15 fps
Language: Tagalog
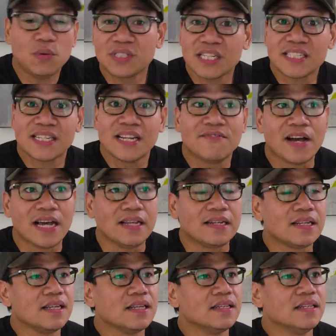I was just
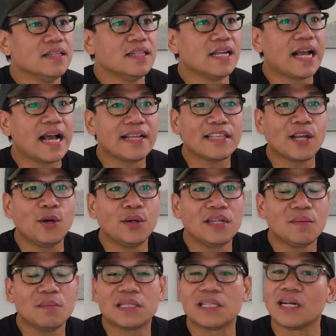invited. Nagkataon
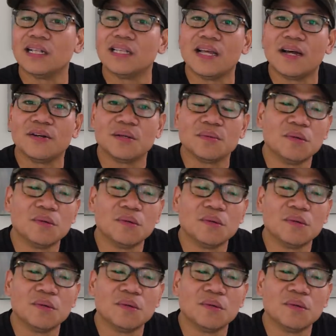na matagal na ako